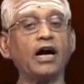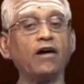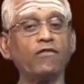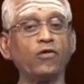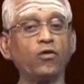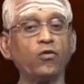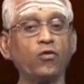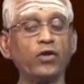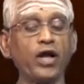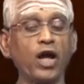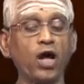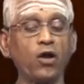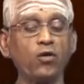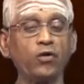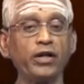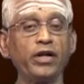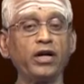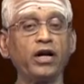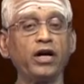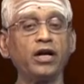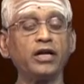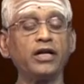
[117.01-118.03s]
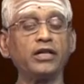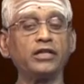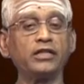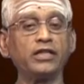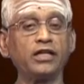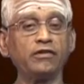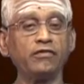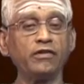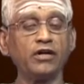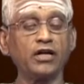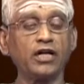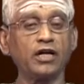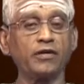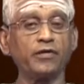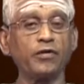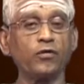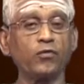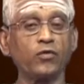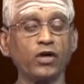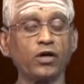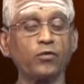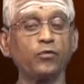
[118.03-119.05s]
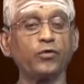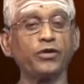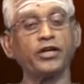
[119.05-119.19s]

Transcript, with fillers: அவனுடைய அருளினாலே திருவிக்கிரமனை உணர